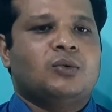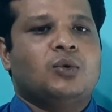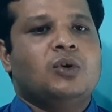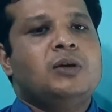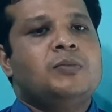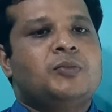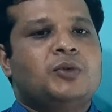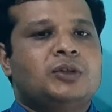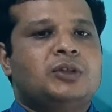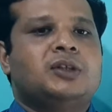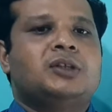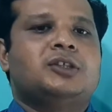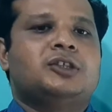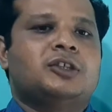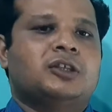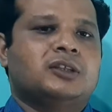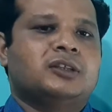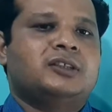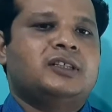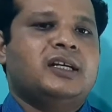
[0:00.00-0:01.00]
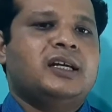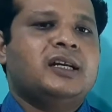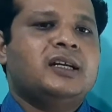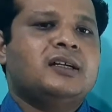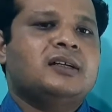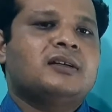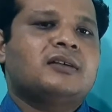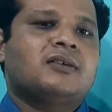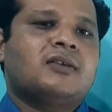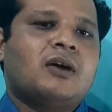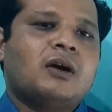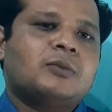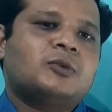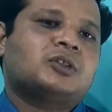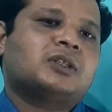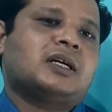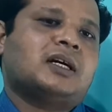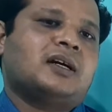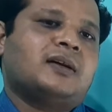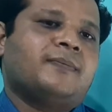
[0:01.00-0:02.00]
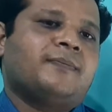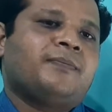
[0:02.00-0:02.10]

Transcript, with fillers: ওই বৈদ্যুতিক যন্ত্রের ক্ষমতা